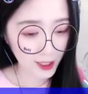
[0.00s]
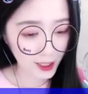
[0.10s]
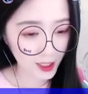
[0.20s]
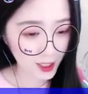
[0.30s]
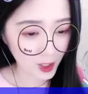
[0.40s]

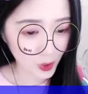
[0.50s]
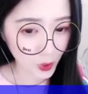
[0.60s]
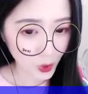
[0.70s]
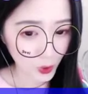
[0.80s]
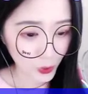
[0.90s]
一语未
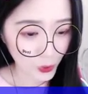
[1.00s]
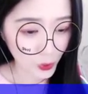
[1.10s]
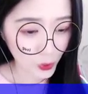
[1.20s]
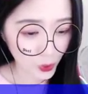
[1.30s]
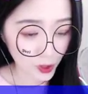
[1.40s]
毕，
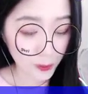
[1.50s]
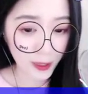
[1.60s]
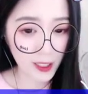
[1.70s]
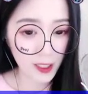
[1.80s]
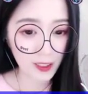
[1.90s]
杨芷
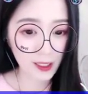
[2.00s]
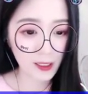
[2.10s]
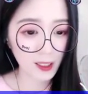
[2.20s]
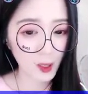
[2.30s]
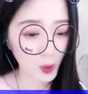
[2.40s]
衡便随
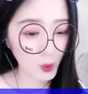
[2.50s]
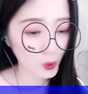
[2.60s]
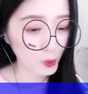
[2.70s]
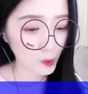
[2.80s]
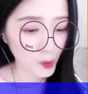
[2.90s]
着他倒